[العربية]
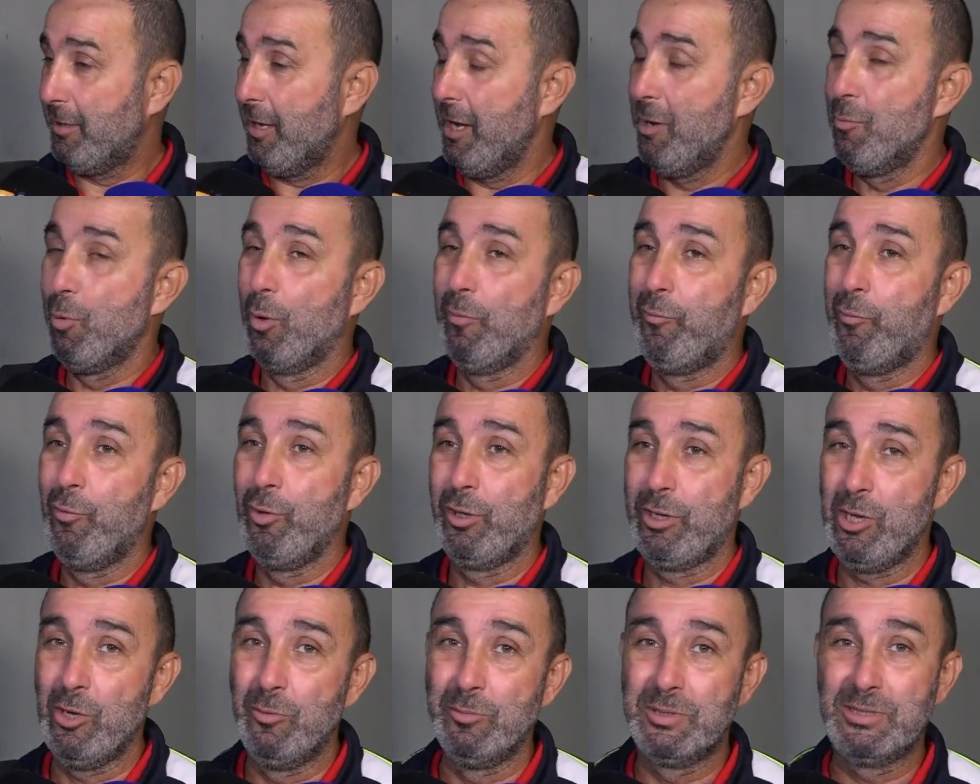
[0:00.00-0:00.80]
كاع يوقفوا
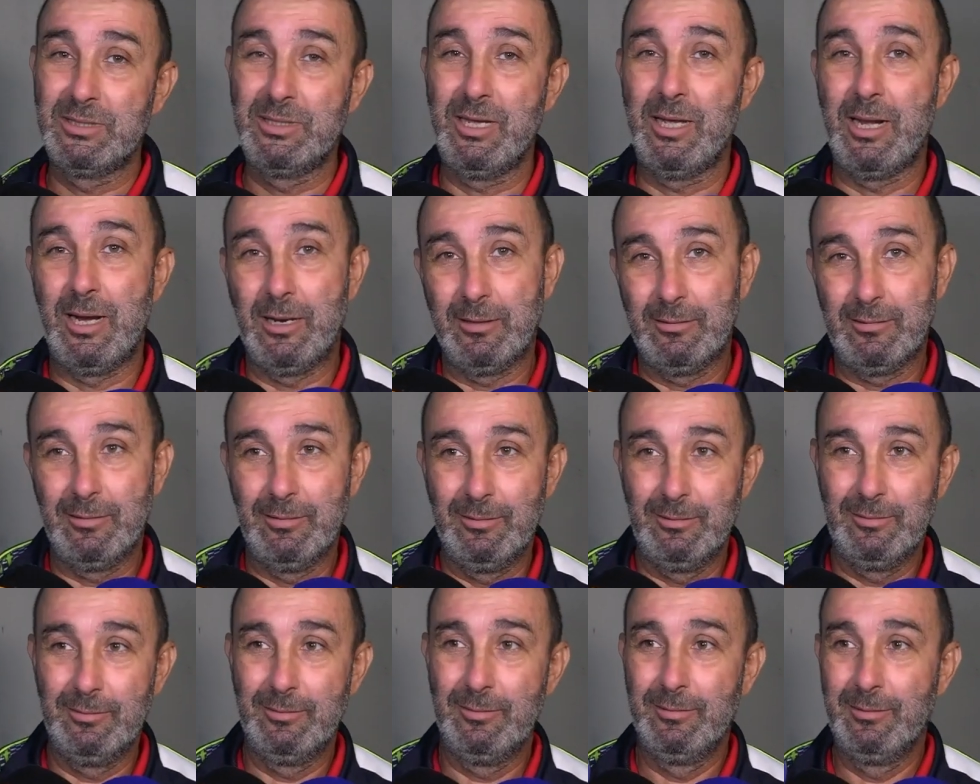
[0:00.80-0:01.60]
لك يوم الصراط
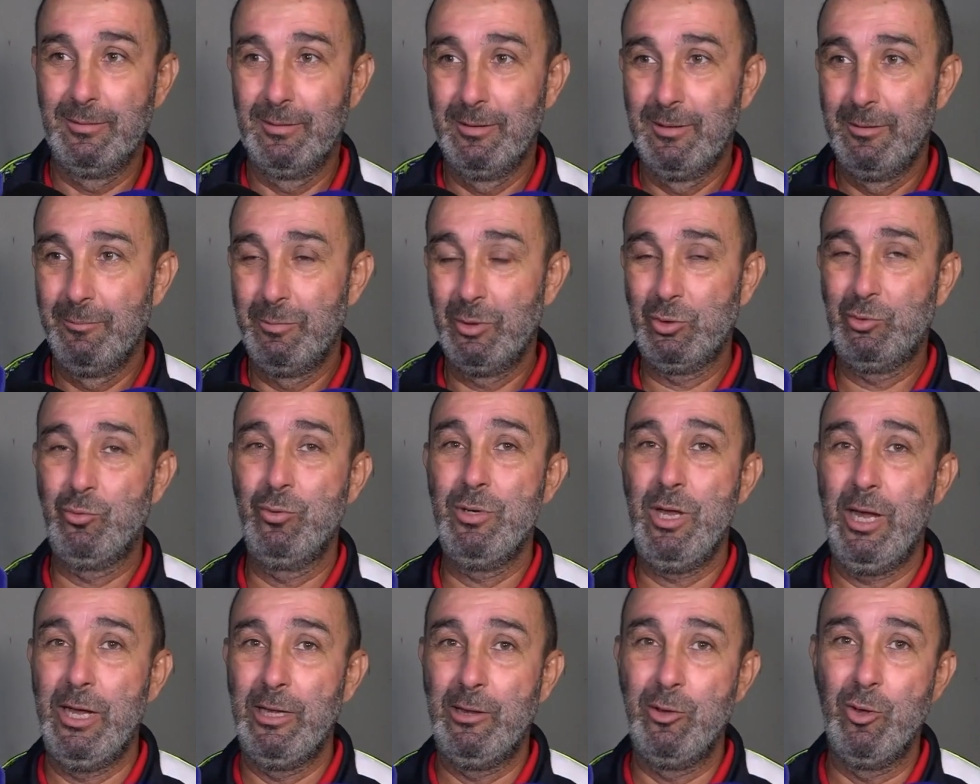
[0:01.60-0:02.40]

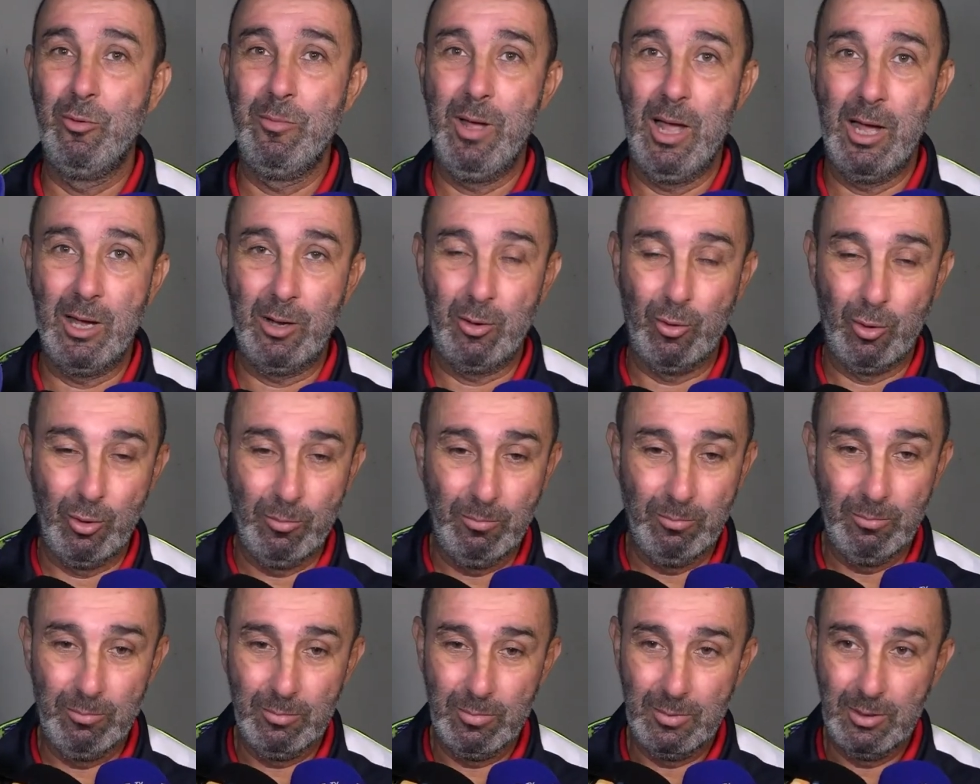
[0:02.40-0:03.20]
شكون نحيت لهم
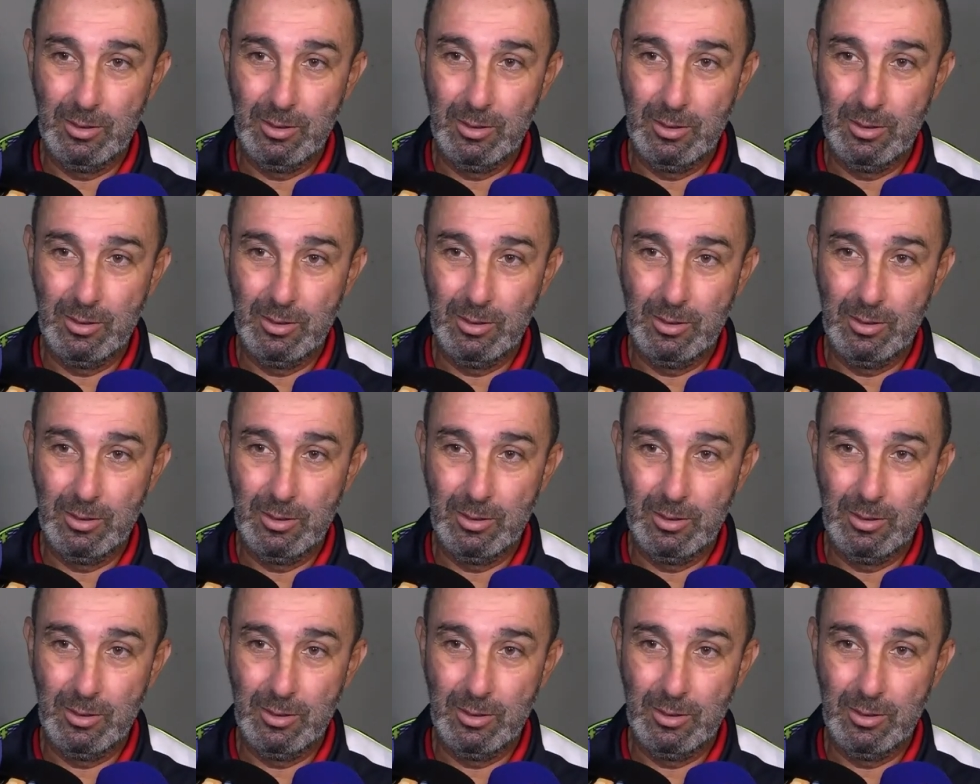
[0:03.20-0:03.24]
حقهم